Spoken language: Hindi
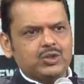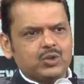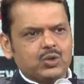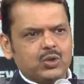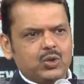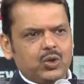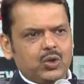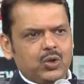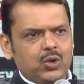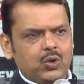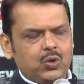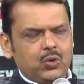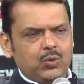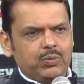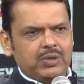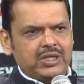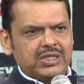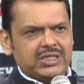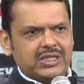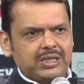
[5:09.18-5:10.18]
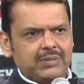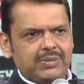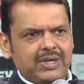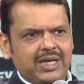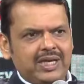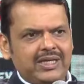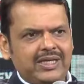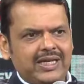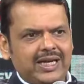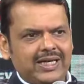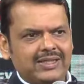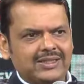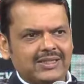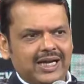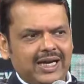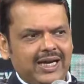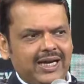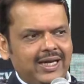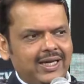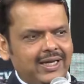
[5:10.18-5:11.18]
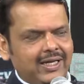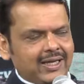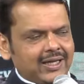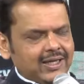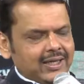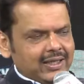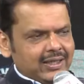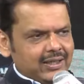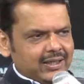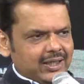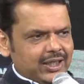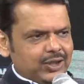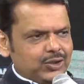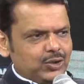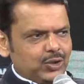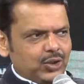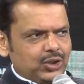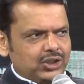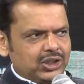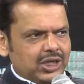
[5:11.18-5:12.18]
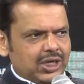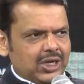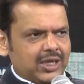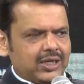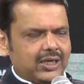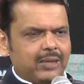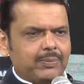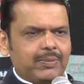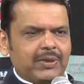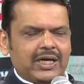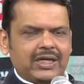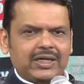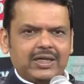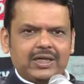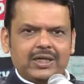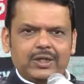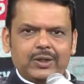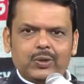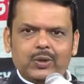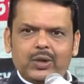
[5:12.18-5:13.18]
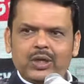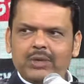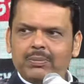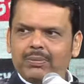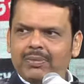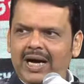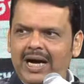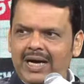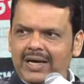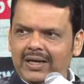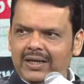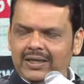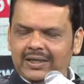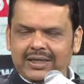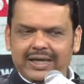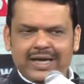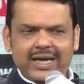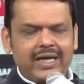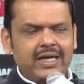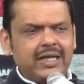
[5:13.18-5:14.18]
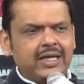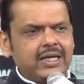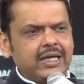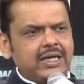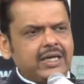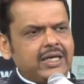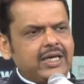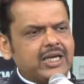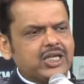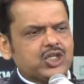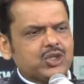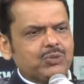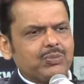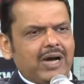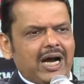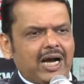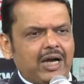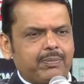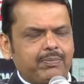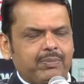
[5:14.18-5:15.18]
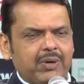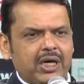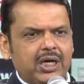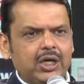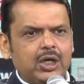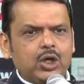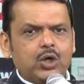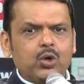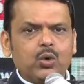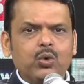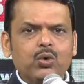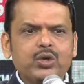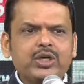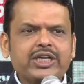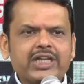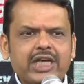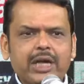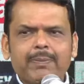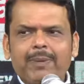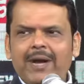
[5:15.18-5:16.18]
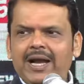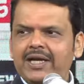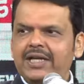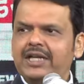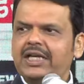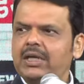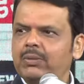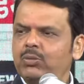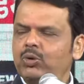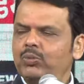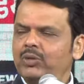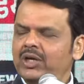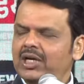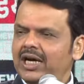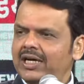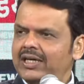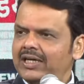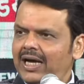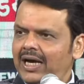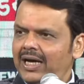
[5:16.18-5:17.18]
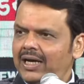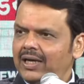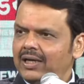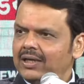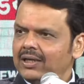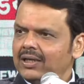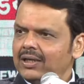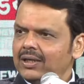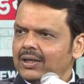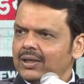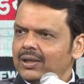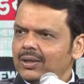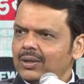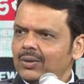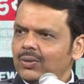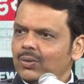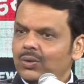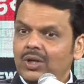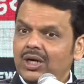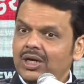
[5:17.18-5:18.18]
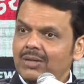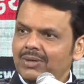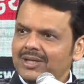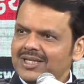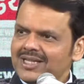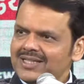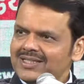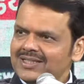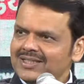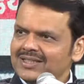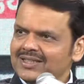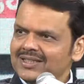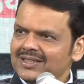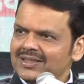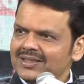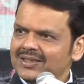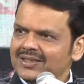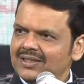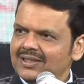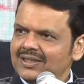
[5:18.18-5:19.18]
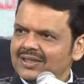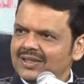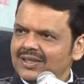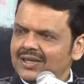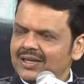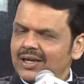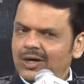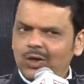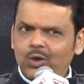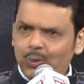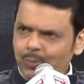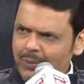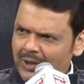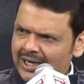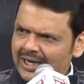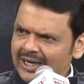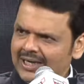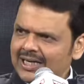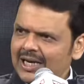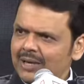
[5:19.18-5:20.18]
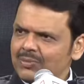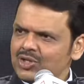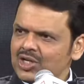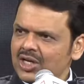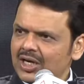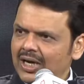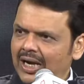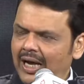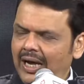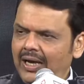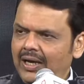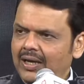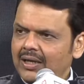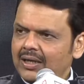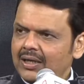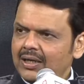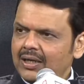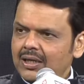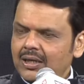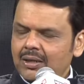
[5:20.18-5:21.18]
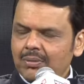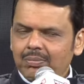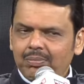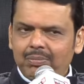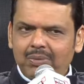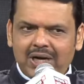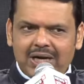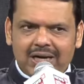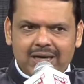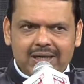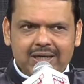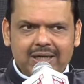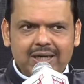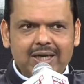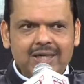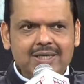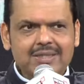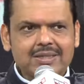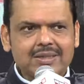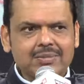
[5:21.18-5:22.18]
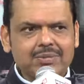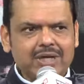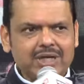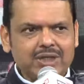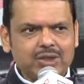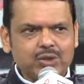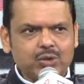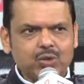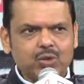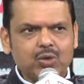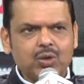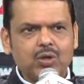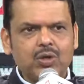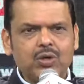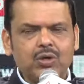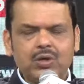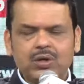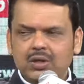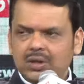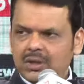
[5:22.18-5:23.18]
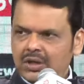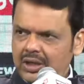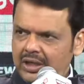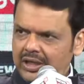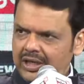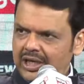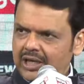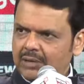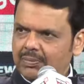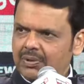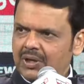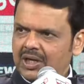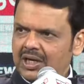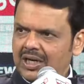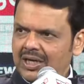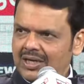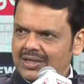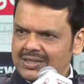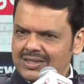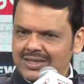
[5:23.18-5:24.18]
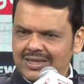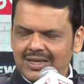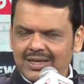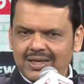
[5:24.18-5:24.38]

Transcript: को ओबीसी में लिया जाए ये जो जरांगे पाटिल इन्होंने मांग रखी है इस मांग पर उनकी पार्टी की भूमिका क्या है नहीं बता सकते डुप्लीकेट काम चल रहा है मराठा समाज को एक प्रकार से